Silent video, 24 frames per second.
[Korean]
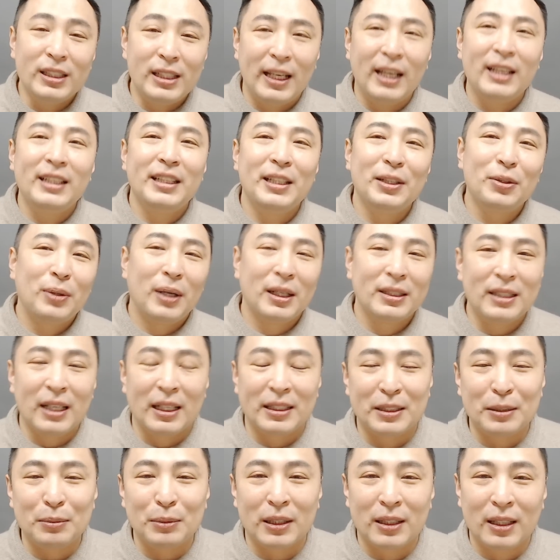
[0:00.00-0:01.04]
생기고 하지
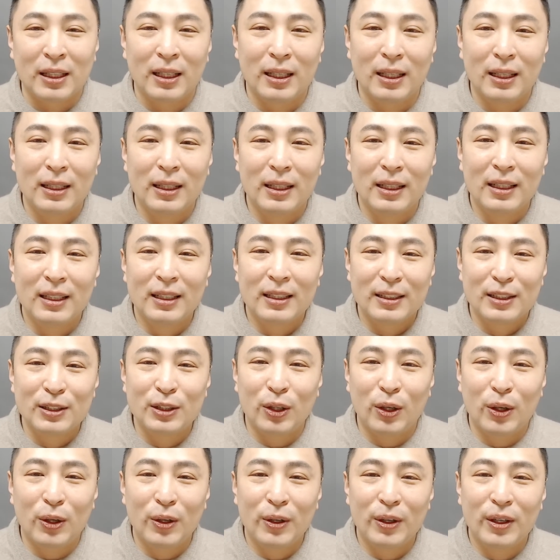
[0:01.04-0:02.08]
않습니까?
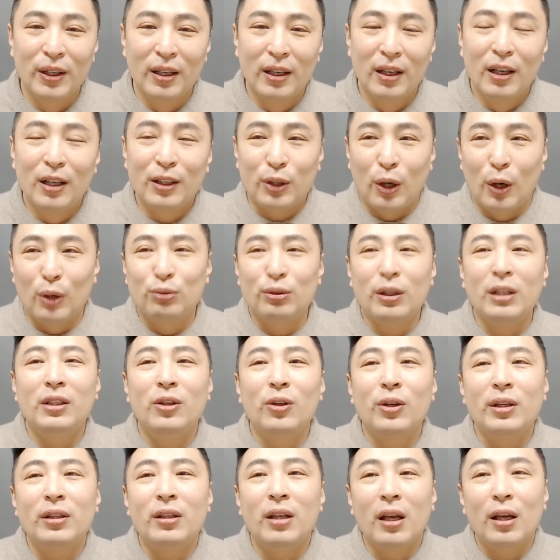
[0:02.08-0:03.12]
그죠? 결국엔
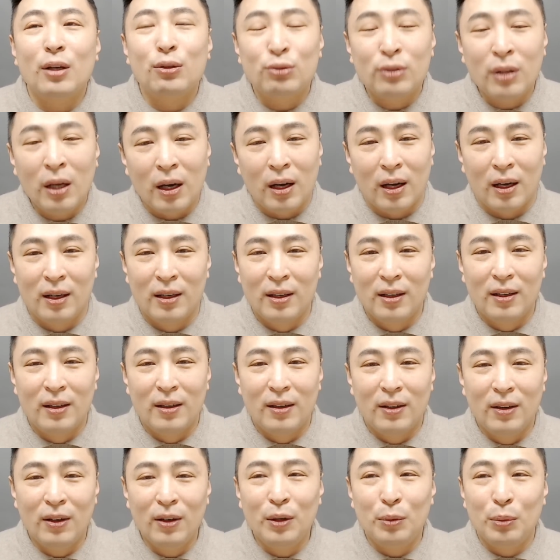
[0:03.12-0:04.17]
이렇게 되겠구나.
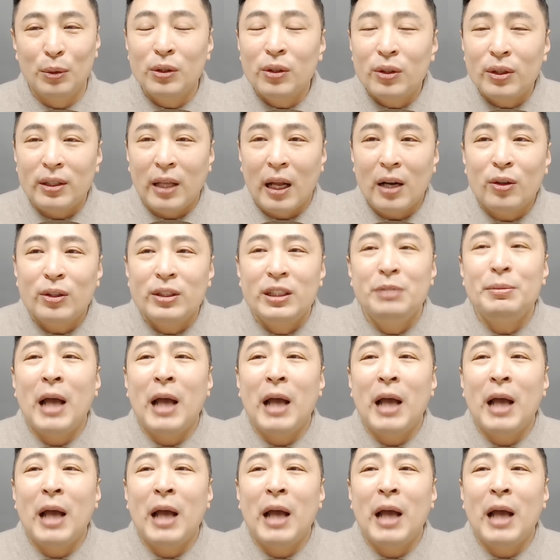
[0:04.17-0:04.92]
어, 뭐 이렇게 되고 이미